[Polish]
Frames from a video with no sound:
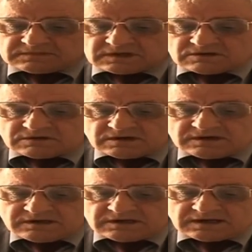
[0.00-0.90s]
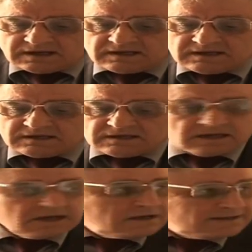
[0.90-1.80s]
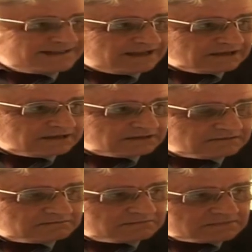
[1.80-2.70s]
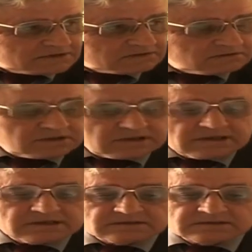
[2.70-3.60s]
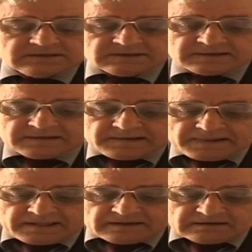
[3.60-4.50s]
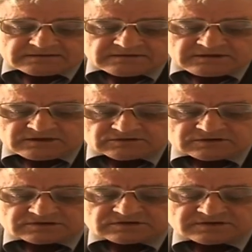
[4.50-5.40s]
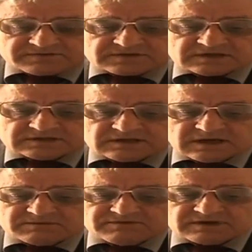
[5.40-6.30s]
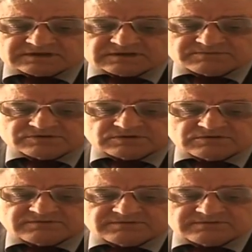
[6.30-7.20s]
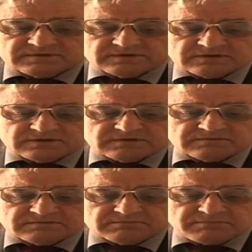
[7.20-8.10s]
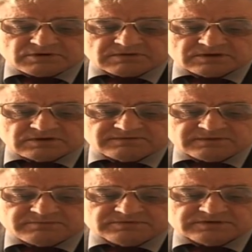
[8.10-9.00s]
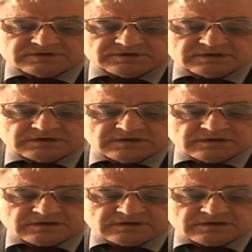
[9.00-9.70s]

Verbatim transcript: tego ILD, skrót angielski kierując się wskazaniami własnych przyrządów y, pokładowych, plus jeszcze